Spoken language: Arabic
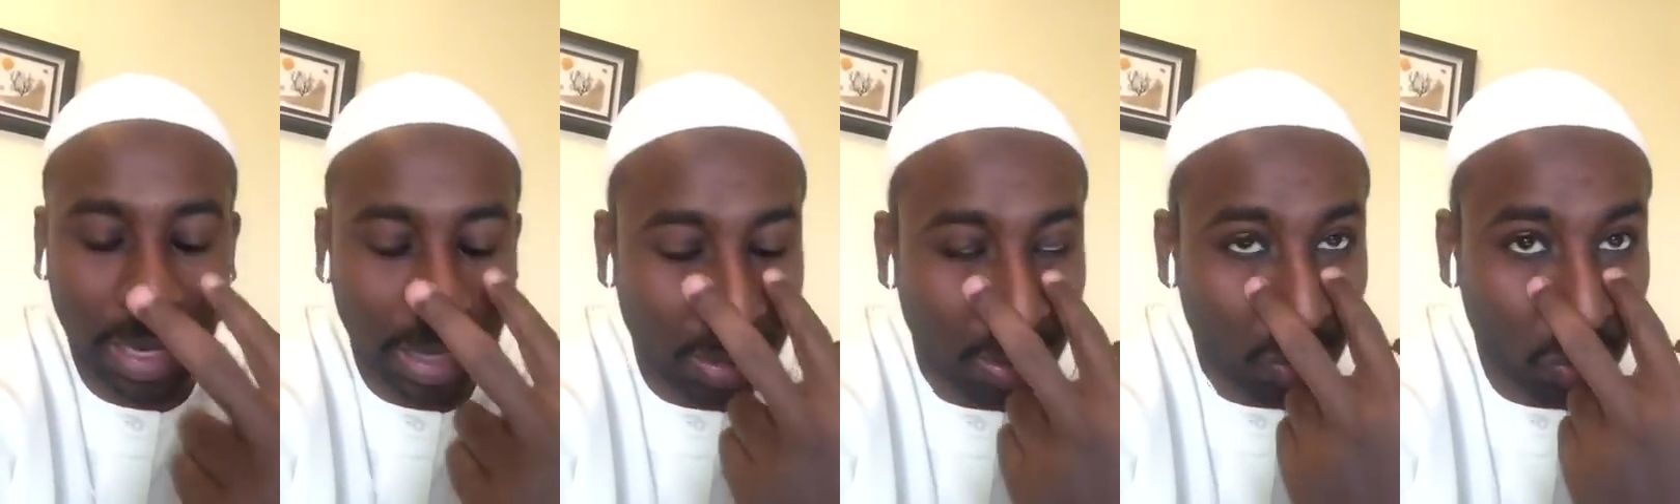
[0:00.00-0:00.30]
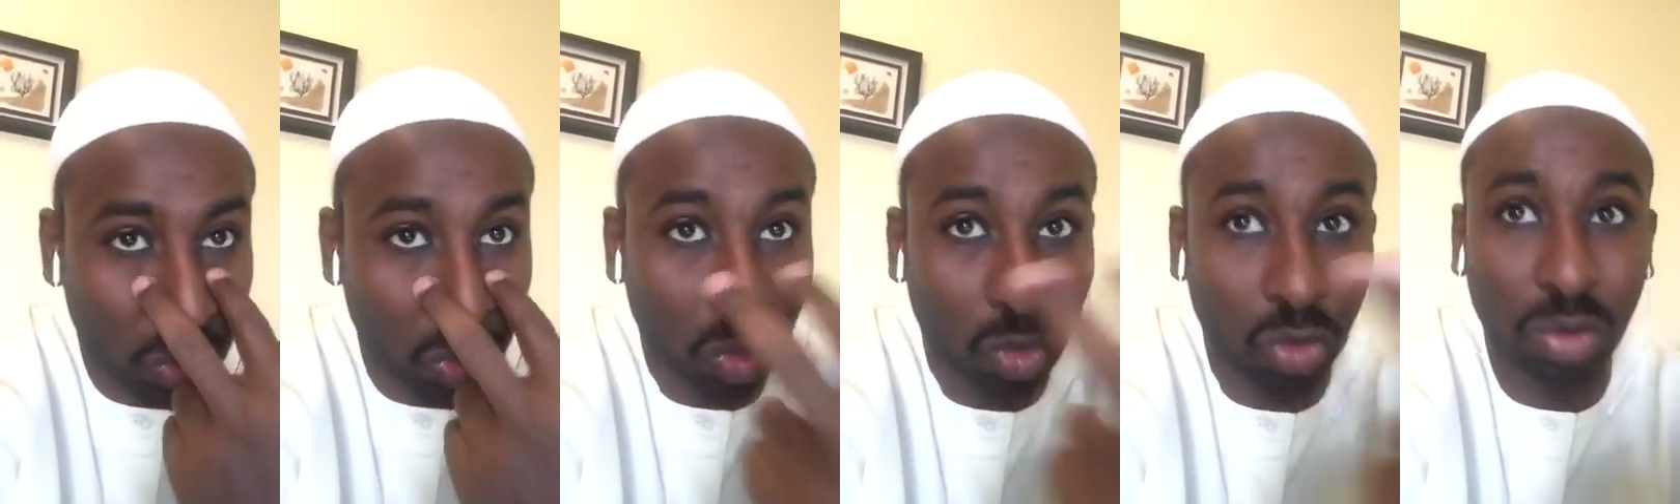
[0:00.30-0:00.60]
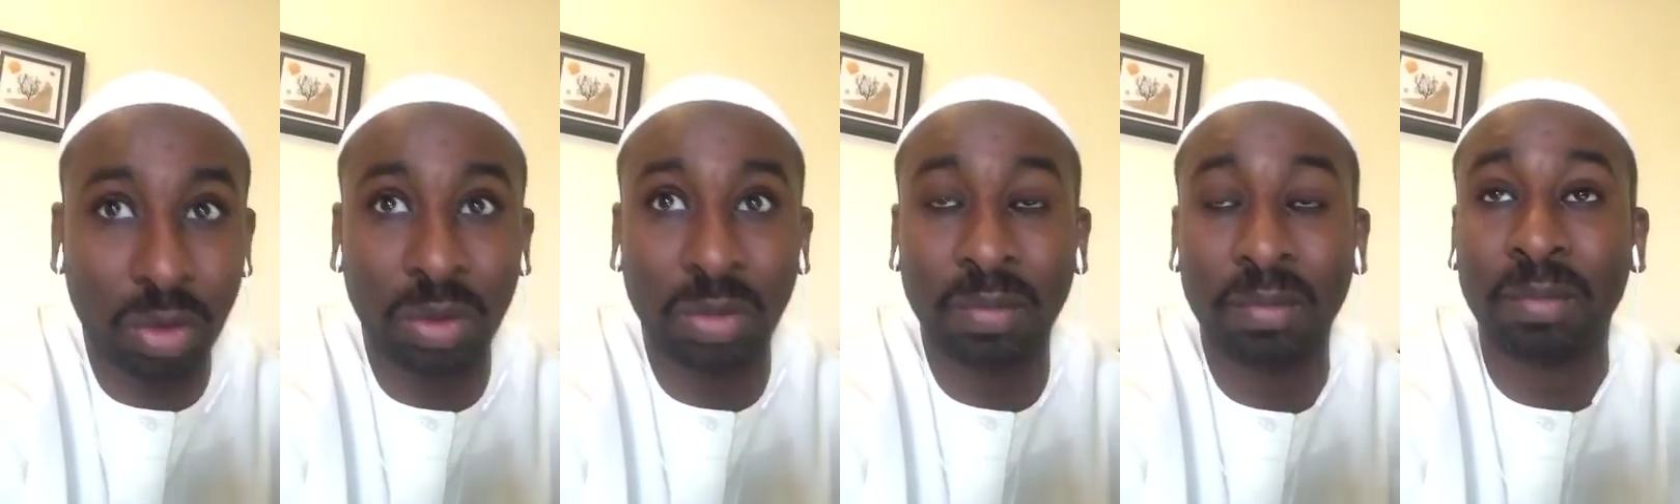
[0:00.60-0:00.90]

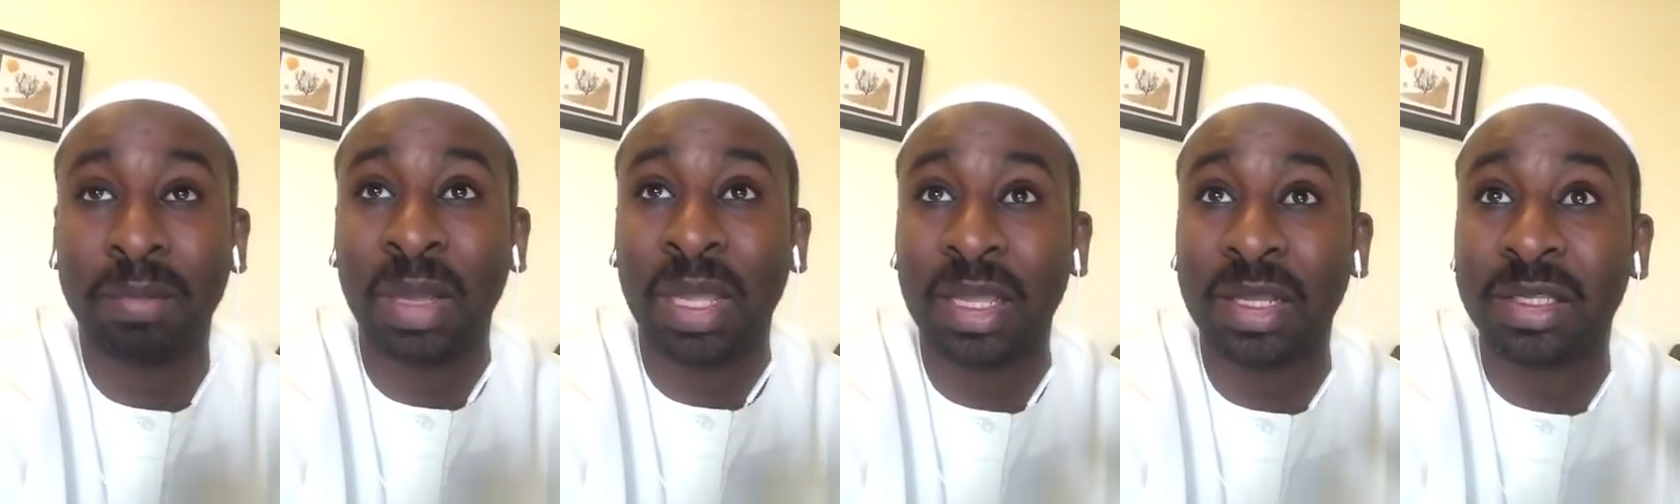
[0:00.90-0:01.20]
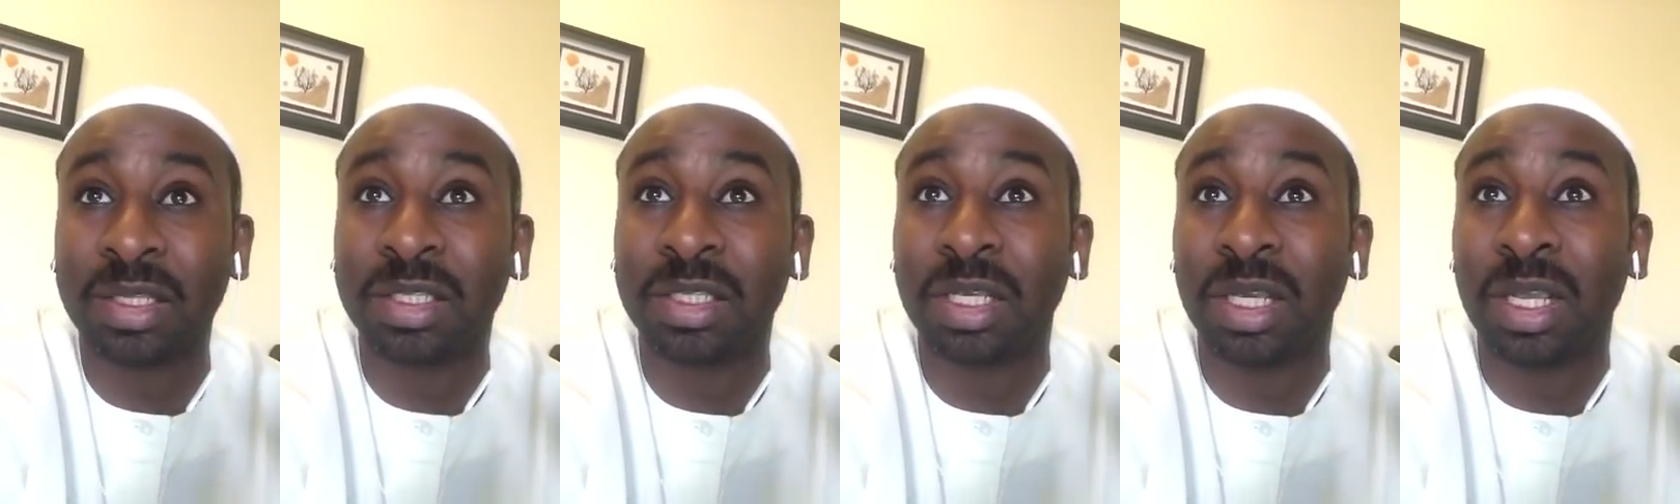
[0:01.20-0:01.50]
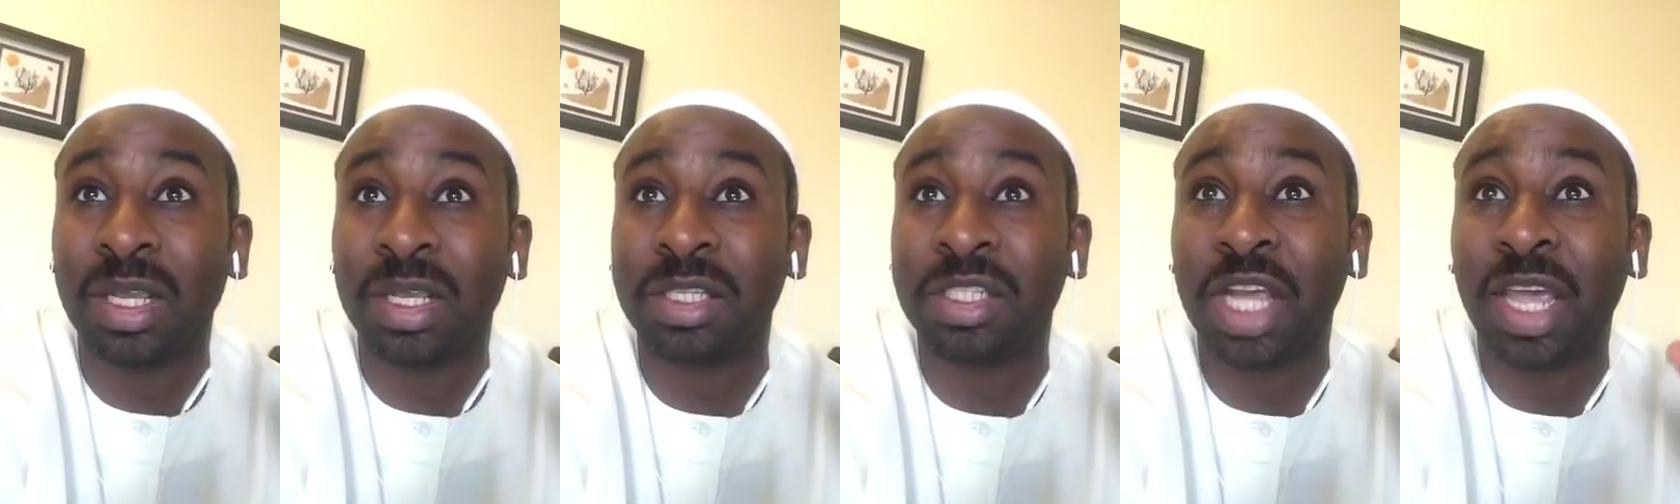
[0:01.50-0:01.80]
العيون
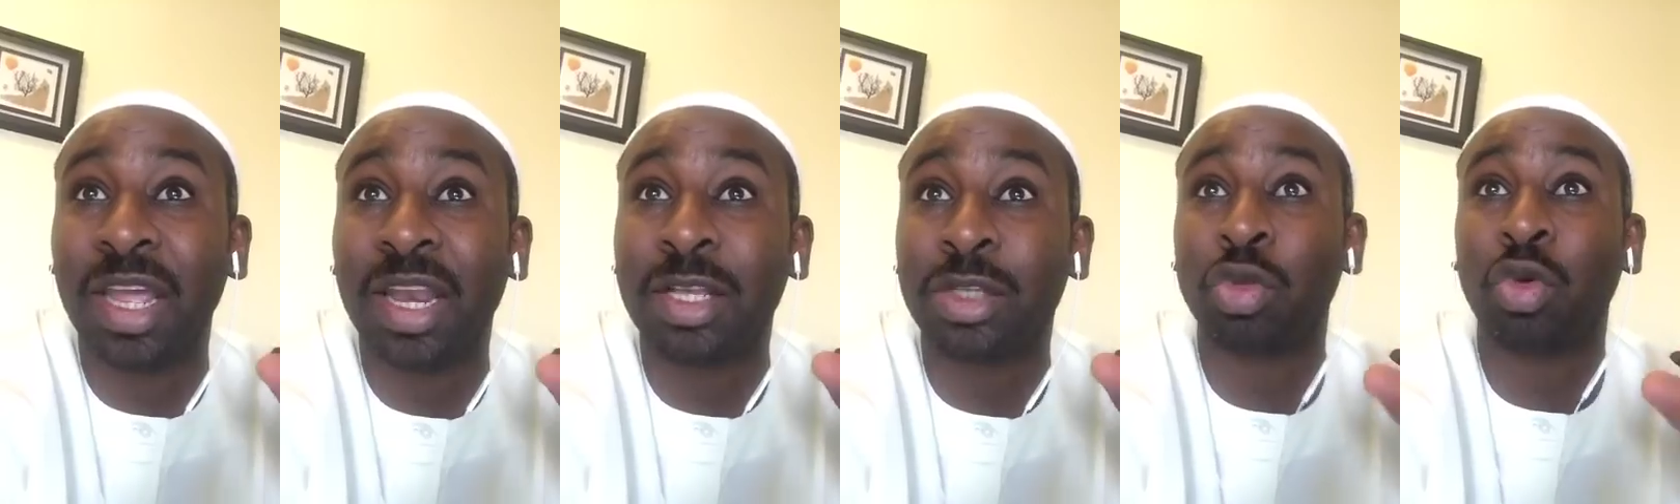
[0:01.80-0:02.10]
بيشغل